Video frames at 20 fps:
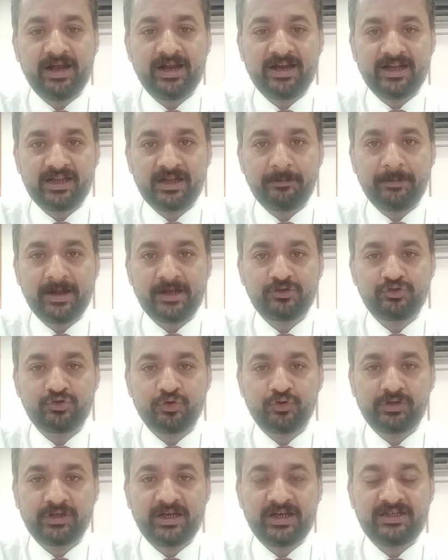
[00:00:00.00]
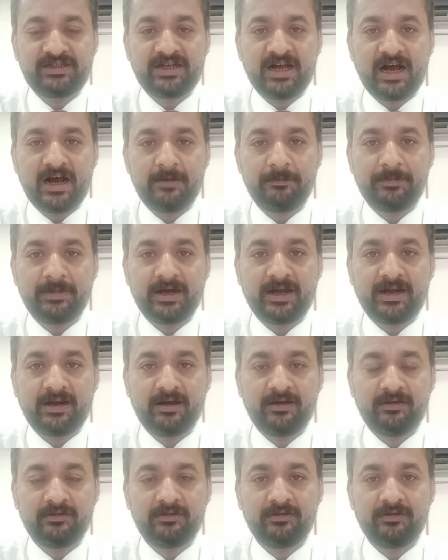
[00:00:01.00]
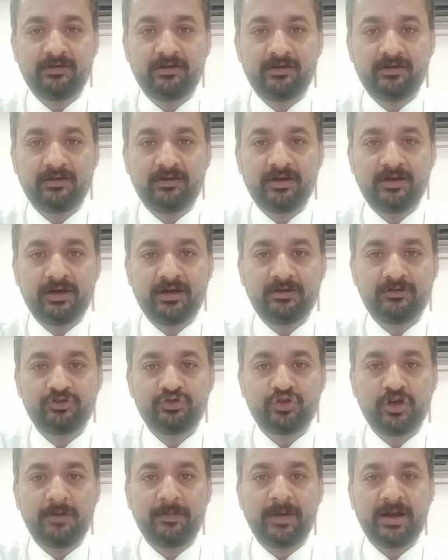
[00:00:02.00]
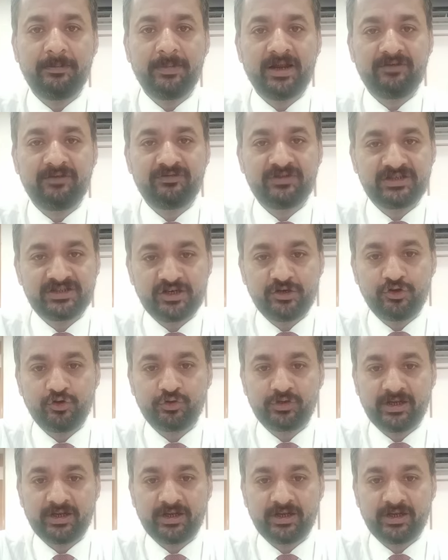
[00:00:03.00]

अनदर बैंक जो होते हैं जहाँ पर जो हमारे बेनिफिशरी होते